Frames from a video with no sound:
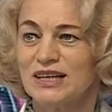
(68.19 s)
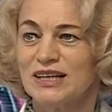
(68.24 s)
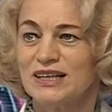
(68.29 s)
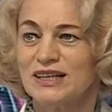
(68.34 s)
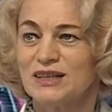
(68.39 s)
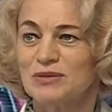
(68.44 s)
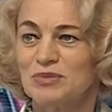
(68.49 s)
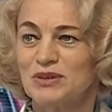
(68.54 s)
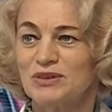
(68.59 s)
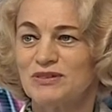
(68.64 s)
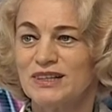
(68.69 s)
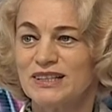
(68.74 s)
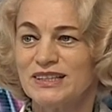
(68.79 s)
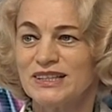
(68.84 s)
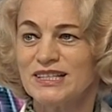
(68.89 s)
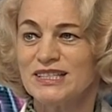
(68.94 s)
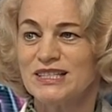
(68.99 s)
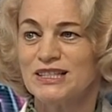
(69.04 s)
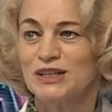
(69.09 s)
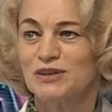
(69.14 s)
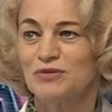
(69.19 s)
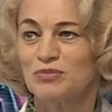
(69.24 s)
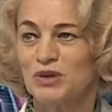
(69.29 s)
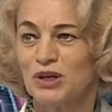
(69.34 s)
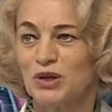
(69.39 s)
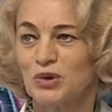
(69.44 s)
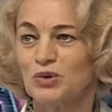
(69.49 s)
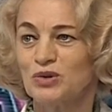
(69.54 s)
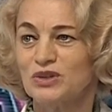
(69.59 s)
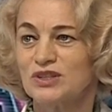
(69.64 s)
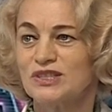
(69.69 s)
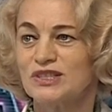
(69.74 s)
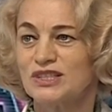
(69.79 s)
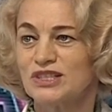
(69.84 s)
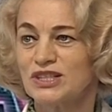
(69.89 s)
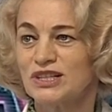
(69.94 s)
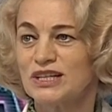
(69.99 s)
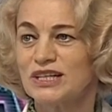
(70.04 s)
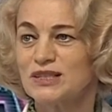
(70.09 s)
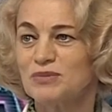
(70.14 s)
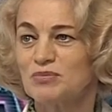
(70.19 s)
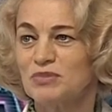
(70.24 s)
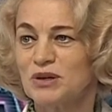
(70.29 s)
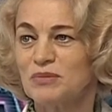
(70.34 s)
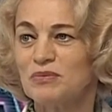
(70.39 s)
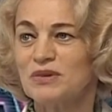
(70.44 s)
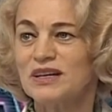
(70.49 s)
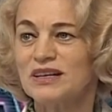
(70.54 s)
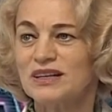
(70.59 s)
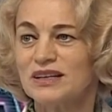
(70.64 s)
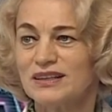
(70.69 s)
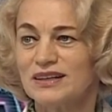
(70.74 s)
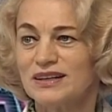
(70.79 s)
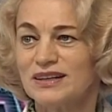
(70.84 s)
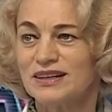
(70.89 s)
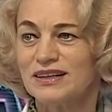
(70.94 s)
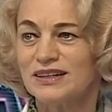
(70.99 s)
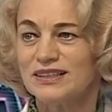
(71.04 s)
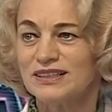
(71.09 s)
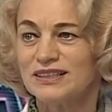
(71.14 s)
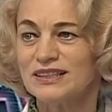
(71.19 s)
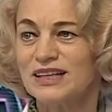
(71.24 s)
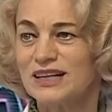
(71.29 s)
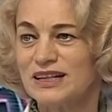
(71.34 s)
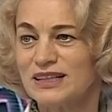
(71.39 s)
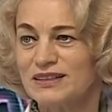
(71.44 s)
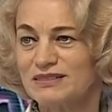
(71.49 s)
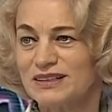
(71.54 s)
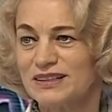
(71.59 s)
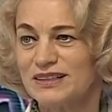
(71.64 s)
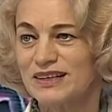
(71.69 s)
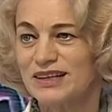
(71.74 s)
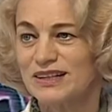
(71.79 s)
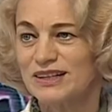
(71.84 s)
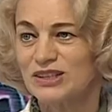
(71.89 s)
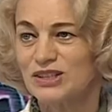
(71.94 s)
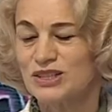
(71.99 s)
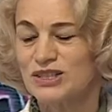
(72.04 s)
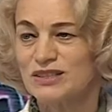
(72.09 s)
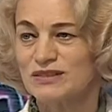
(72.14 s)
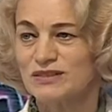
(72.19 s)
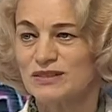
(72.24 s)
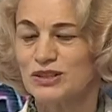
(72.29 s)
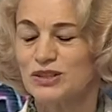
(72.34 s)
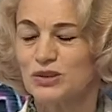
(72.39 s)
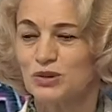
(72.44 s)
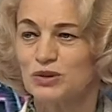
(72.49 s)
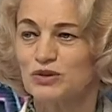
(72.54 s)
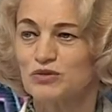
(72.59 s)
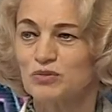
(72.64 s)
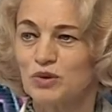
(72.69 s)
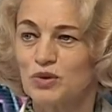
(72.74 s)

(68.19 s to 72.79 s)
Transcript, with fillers: Э, первоклассников приходит сейчас примерно одинаковое количество, что и в